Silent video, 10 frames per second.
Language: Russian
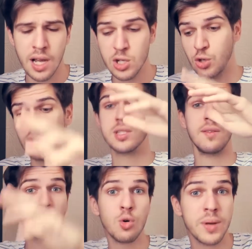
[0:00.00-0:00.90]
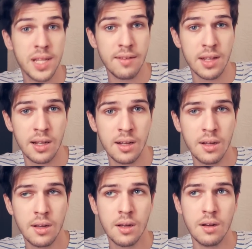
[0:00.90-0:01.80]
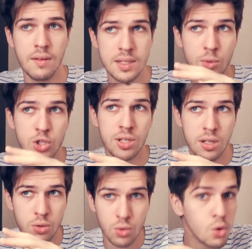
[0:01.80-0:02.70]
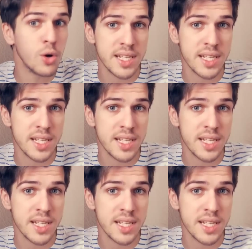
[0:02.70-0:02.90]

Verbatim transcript: так что ее и сверху придавило. Возможно, другой